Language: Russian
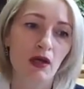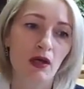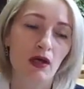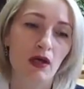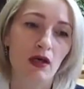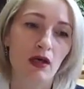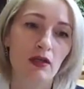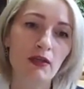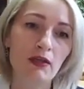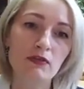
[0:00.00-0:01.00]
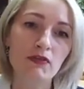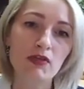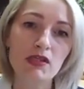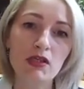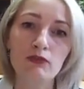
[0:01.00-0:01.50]
А, и в
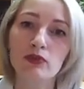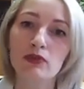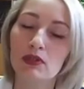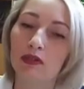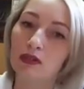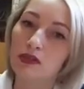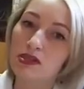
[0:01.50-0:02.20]
связи вот э,